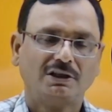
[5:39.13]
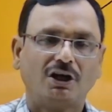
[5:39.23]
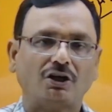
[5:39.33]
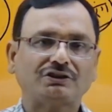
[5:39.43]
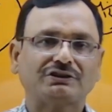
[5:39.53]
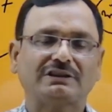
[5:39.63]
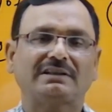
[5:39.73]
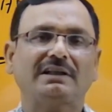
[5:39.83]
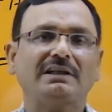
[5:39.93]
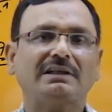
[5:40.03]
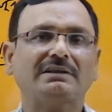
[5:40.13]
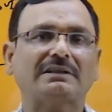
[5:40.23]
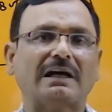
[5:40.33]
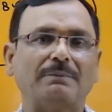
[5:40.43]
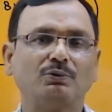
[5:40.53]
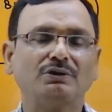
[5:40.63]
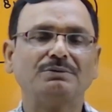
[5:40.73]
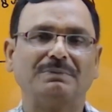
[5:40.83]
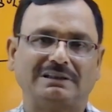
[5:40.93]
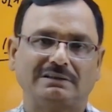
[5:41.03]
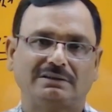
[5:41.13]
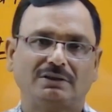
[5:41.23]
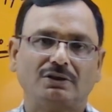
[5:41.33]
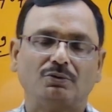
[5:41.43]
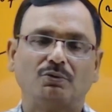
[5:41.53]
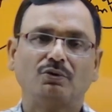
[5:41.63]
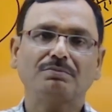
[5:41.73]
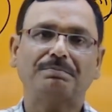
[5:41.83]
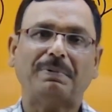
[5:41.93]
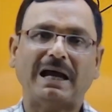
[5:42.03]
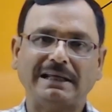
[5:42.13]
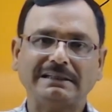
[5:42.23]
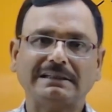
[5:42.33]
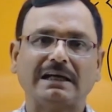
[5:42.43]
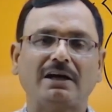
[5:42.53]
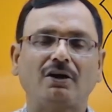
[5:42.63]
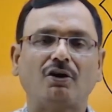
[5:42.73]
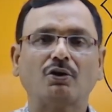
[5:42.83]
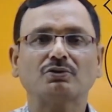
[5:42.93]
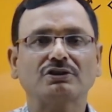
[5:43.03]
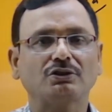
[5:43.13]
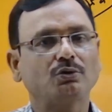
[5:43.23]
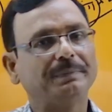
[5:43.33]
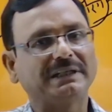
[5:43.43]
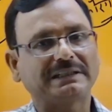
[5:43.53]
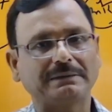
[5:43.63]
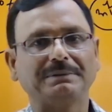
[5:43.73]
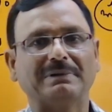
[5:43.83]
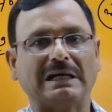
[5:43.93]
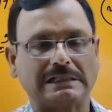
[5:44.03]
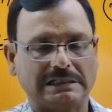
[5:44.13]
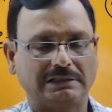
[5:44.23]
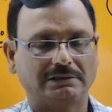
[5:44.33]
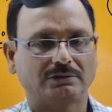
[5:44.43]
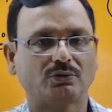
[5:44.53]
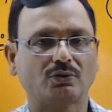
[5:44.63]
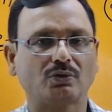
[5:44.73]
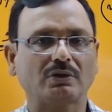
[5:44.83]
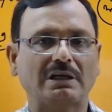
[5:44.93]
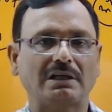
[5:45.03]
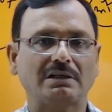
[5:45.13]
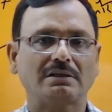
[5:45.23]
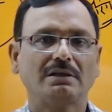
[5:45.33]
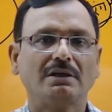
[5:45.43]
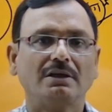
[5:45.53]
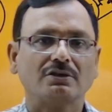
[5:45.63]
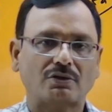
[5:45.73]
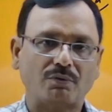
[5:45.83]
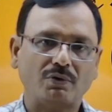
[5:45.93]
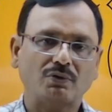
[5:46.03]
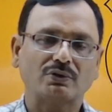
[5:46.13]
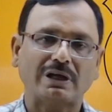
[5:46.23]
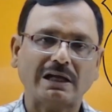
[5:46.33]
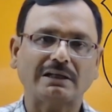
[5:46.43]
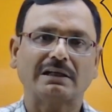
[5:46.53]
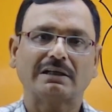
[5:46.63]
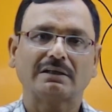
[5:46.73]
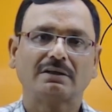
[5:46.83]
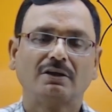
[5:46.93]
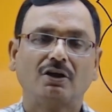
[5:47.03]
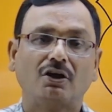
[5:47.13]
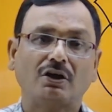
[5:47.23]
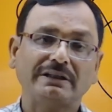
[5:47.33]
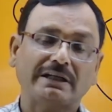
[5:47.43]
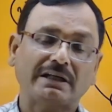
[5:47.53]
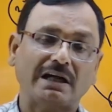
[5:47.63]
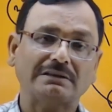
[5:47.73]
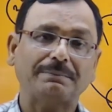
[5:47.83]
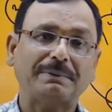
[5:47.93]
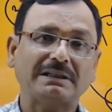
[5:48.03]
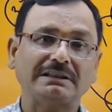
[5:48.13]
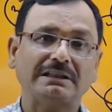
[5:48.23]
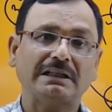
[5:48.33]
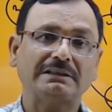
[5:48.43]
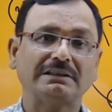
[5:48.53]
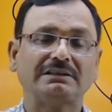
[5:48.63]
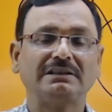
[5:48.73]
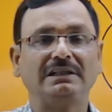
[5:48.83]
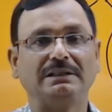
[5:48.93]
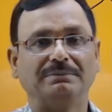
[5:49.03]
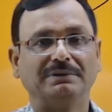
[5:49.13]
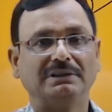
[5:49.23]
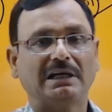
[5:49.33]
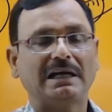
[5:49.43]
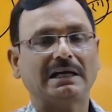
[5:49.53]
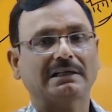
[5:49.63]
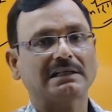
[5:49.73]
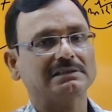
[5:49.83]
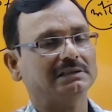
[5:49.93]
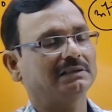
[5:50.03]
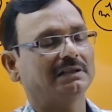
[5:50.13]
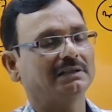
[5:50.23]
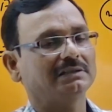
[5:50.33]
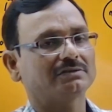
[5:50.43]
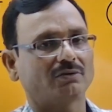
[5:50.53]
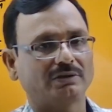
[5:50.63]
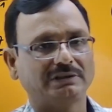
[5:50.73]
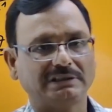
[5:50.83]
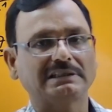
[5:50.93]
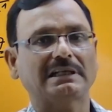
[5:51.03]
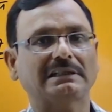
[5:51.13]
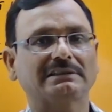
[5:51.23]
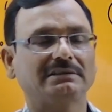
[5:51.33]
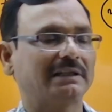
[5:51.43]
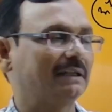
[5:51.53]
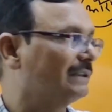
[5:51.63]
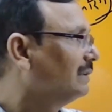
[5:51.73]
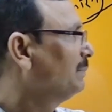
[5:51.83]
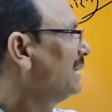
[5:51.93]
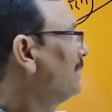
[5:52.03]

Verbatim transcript: और चंदन के ताबूत में उन भाई का और उसके दो बेटे भी मारे जाते दोनों का शवों को रख कर और ये कहाँ दफन किए जाते हैं दिल्ली में आगरा से दिल्ली सौ लिए जाते ले मतलब